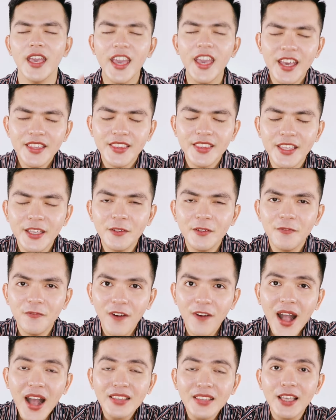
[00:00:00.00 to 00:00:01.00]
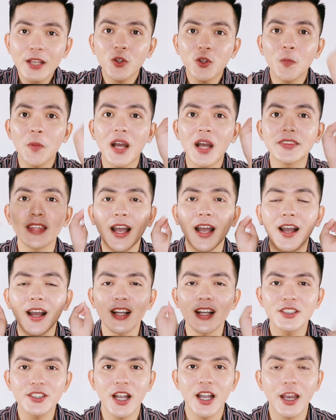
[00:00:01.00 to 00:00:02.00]
And in fact, ito pa ang
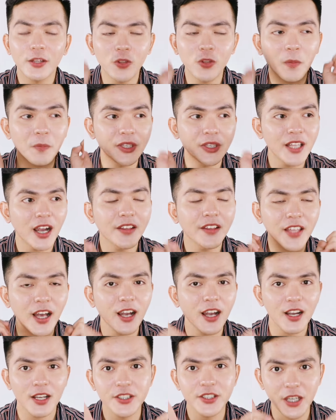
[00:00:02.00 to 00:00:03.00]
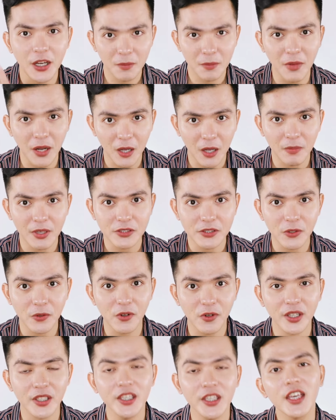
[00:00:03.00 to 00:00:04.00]
nakakashock, ito ang pinaka nakakashock mga best,
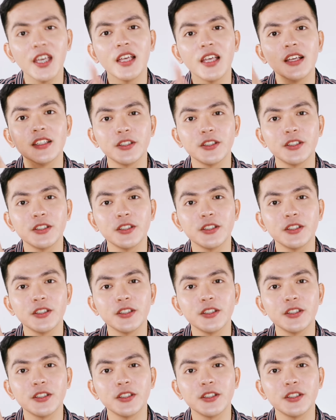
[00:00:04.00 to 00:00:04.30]
okay?